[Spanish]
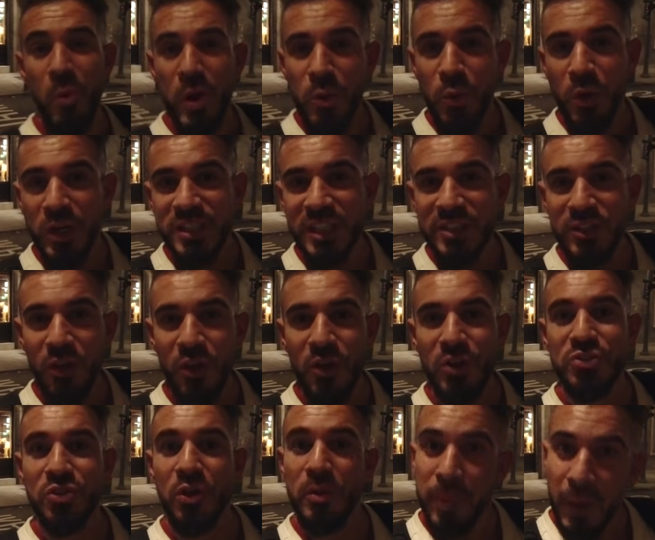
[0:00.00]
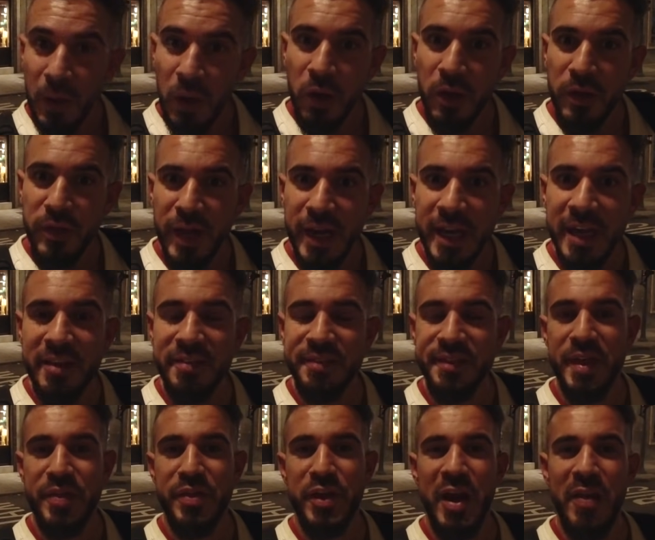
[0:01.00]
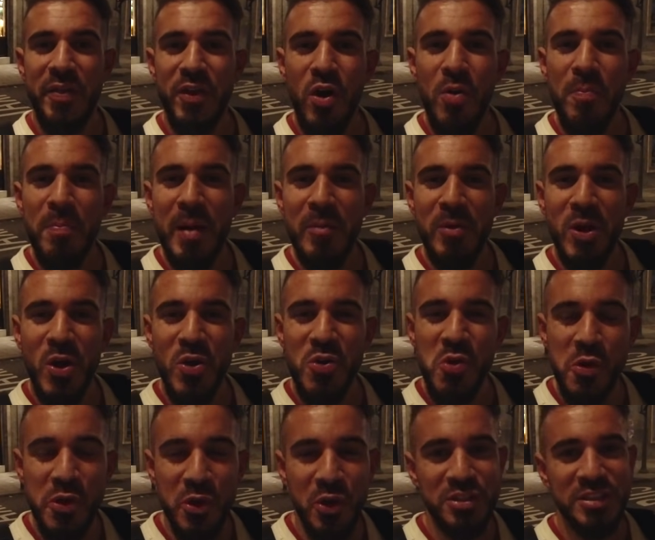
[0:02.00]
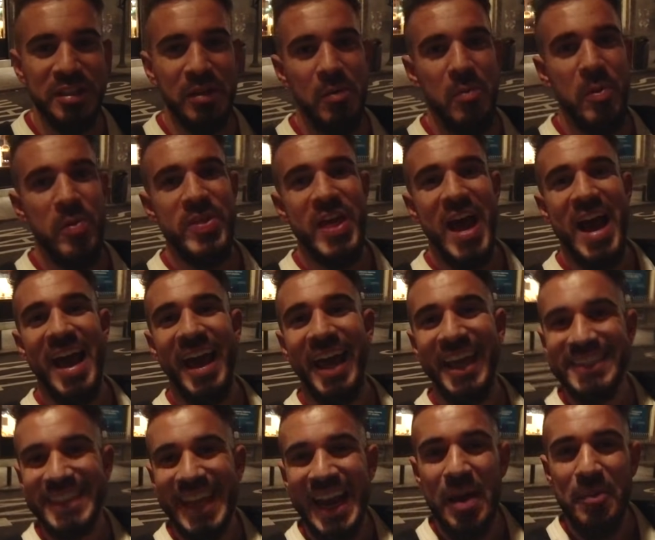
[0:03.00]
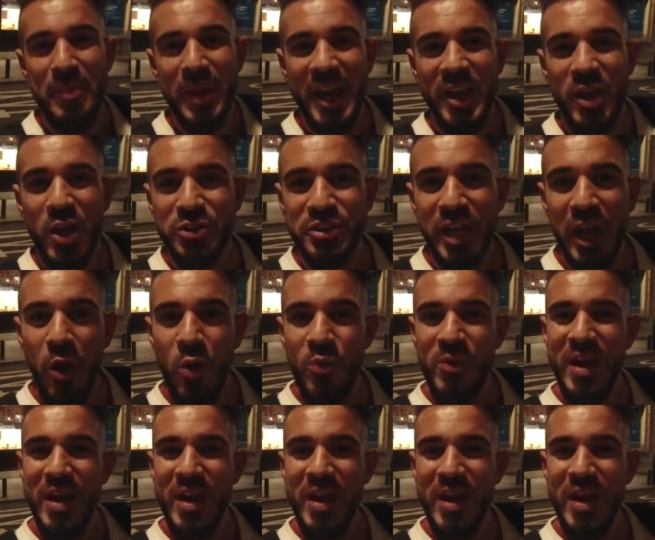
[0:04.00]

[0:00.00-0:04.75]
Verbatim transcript: Muy buenas a todos, soy Pablo Cozali de Cenando con Pablo. Lo único estable en mi vida es el hambre y yo os traigo